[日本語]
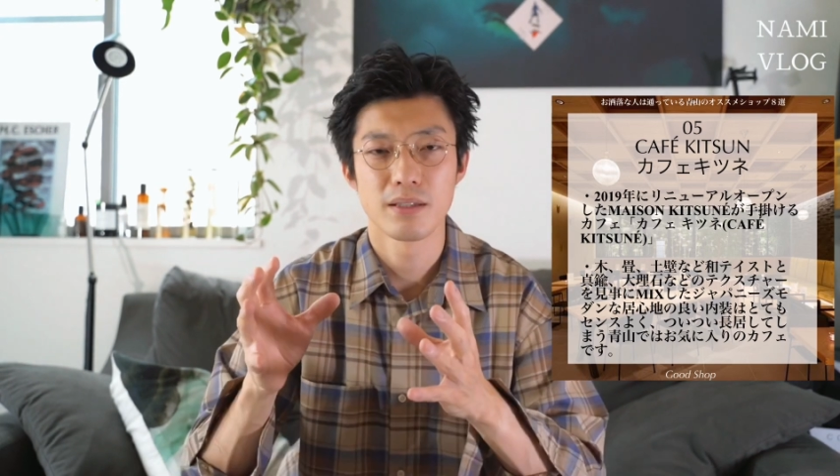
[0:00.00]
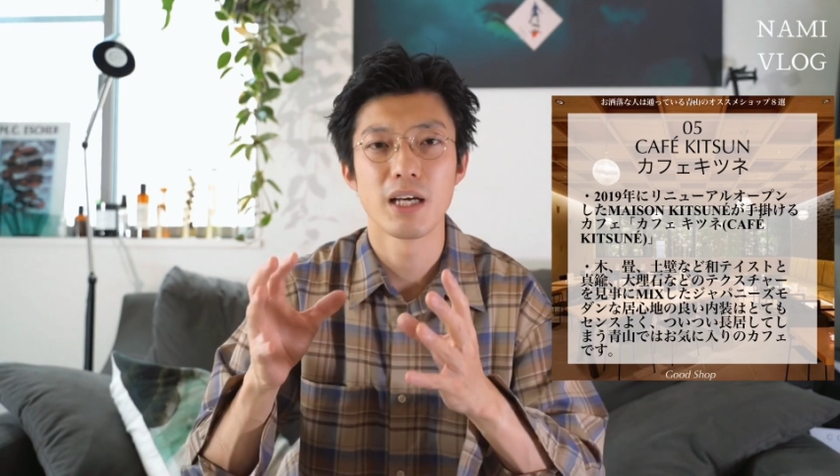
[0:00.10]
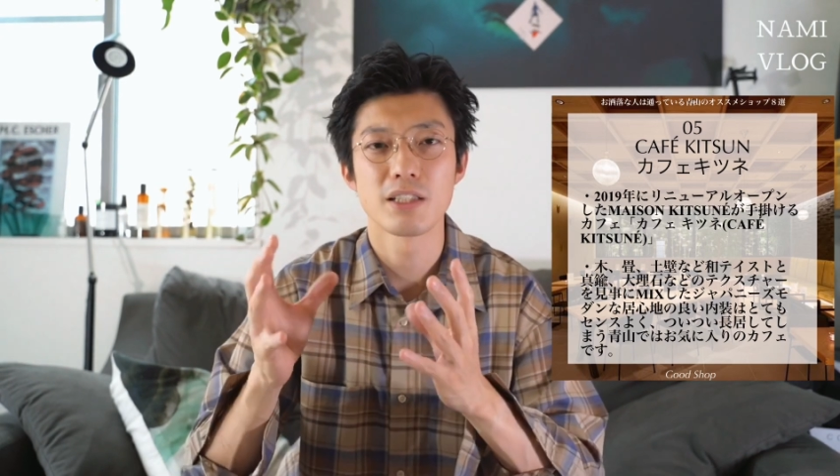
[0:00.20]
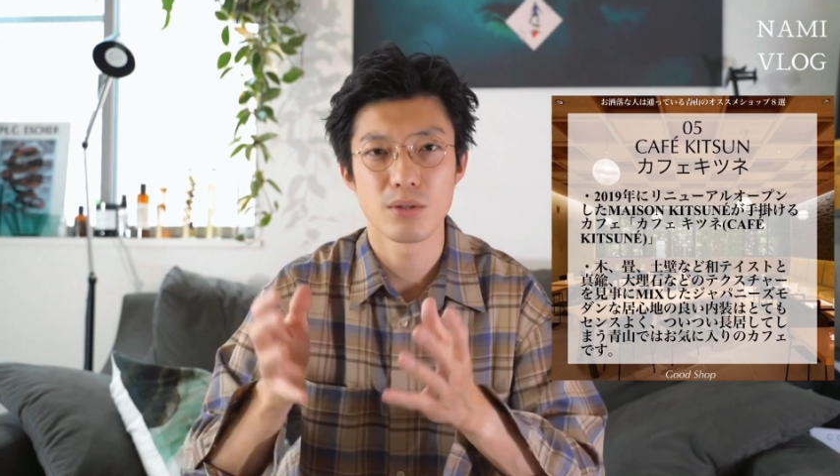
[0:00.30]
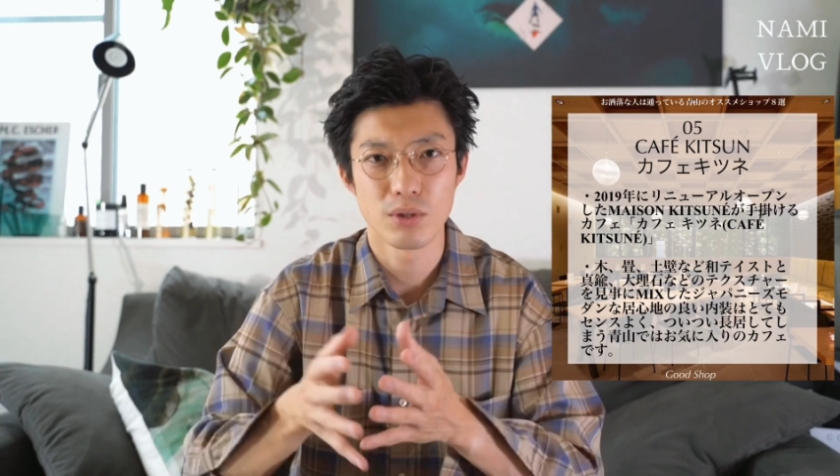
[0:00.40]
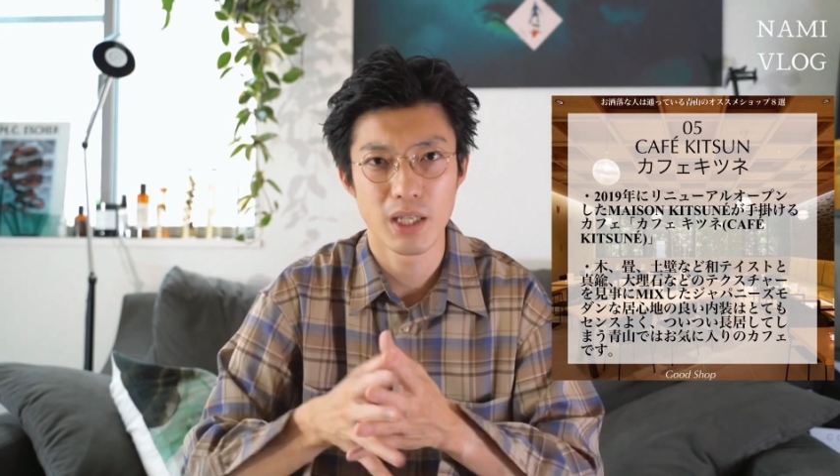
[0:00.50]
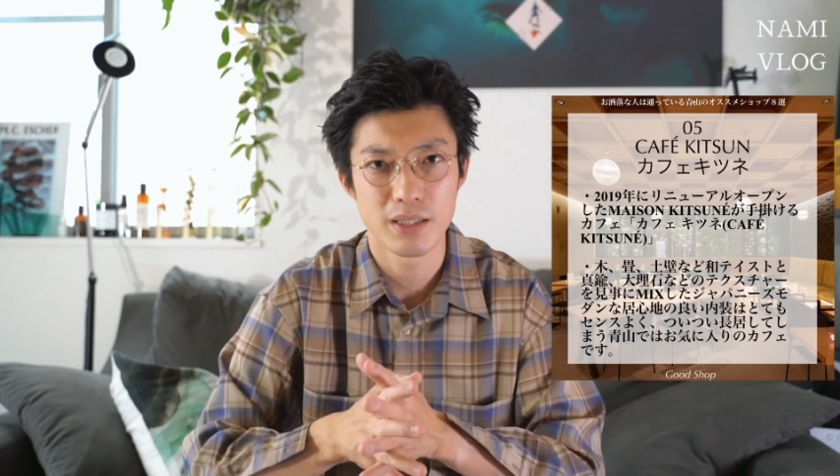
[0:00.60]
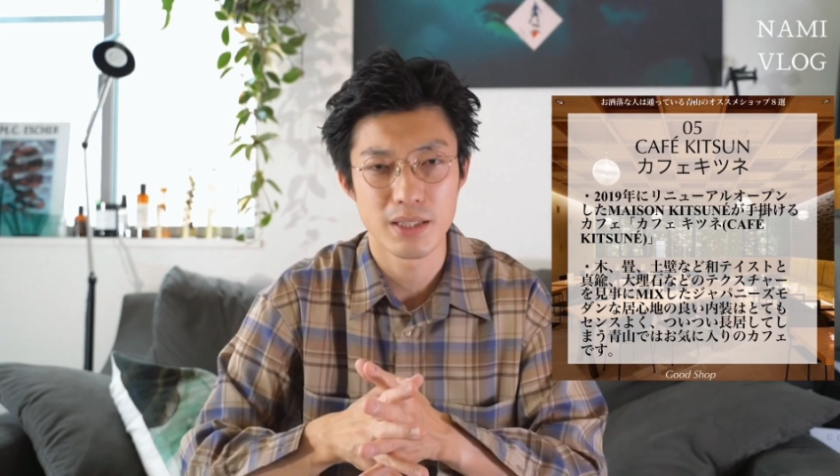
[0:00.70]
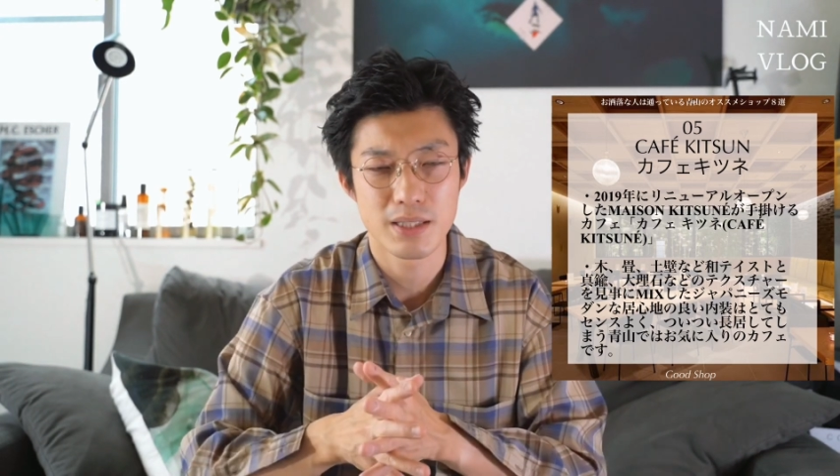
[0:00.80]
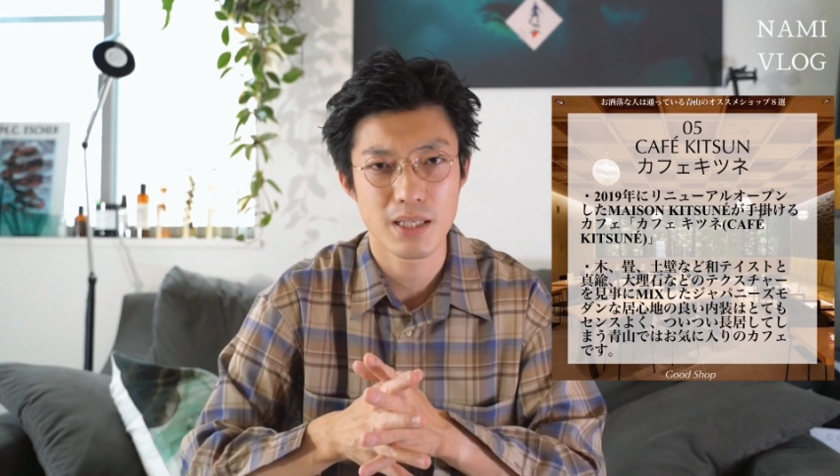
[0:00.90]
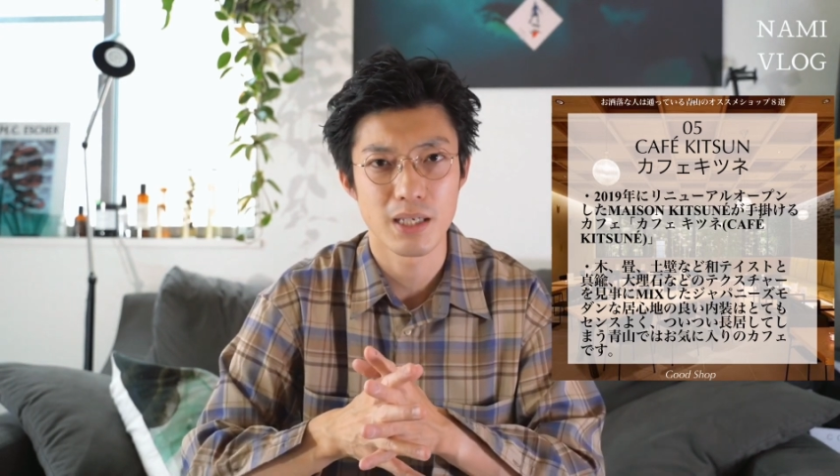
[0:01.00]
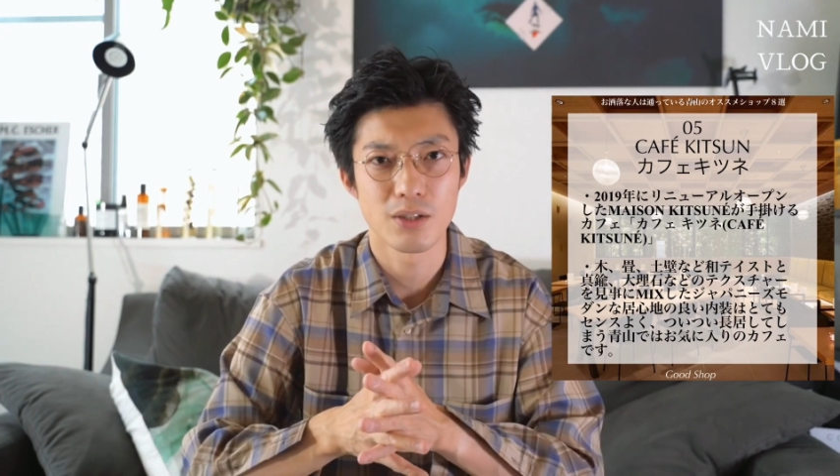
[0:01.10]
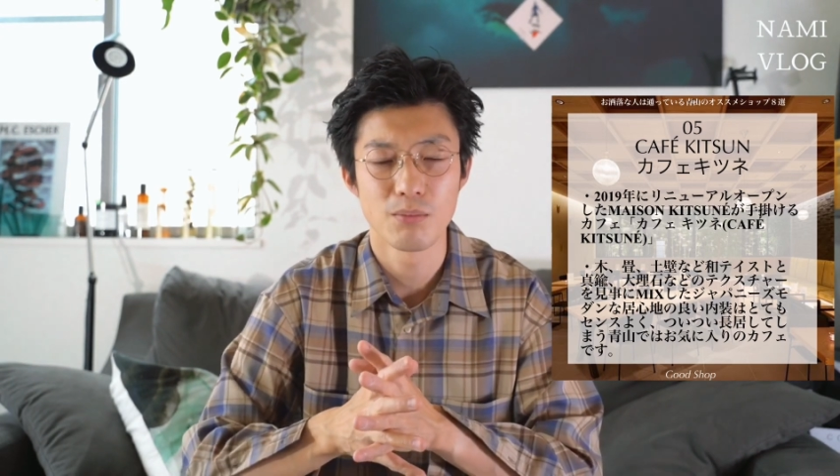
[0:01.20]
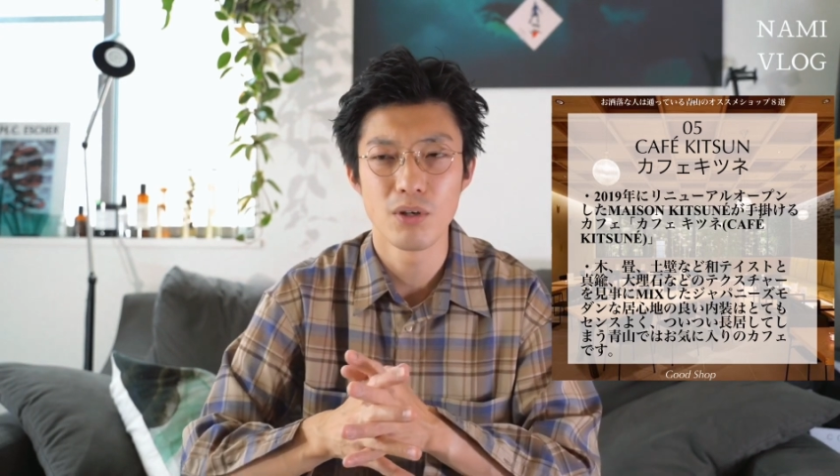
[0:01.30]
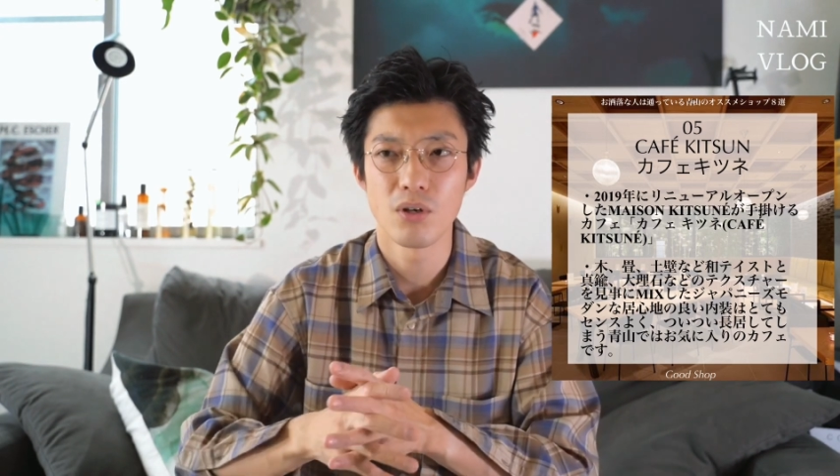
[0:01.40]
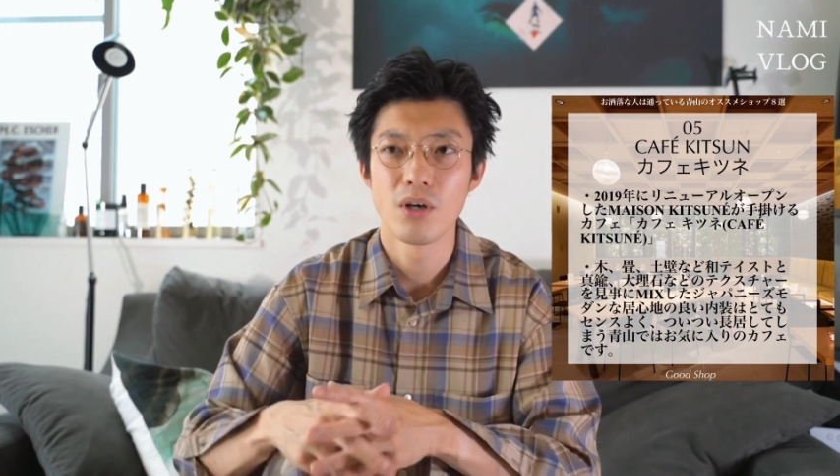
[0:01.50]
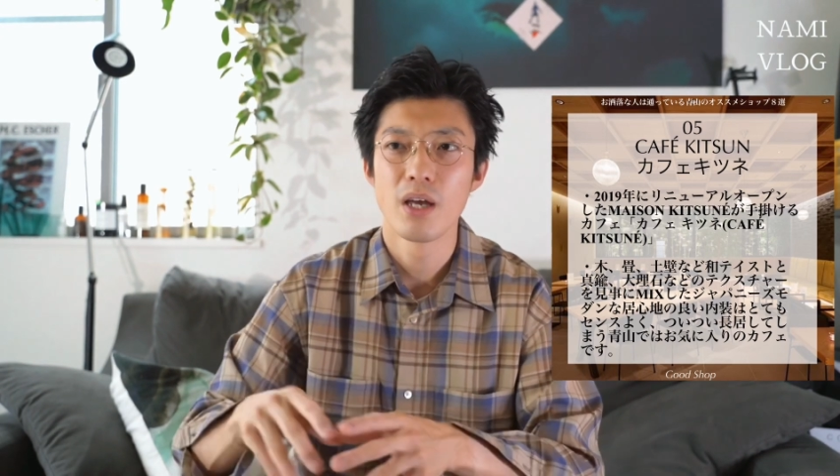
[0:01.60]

内装なんですけれども、